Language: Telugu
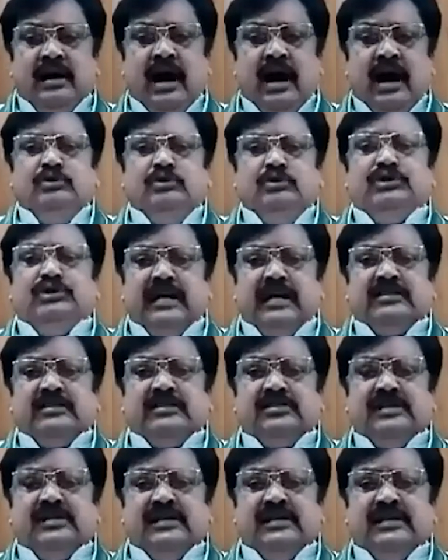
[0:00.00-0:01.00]
హౌస్ అరెస్ట్
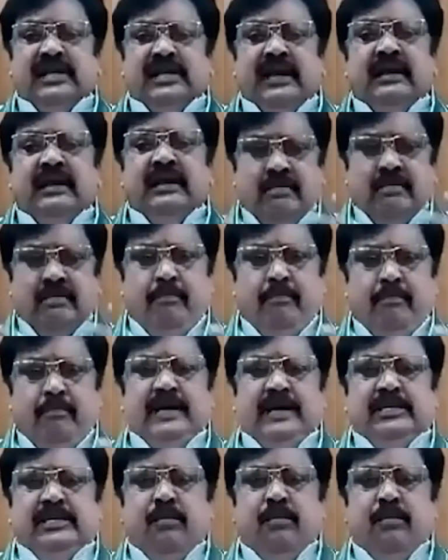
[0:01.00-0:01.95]
చేసి బయటకు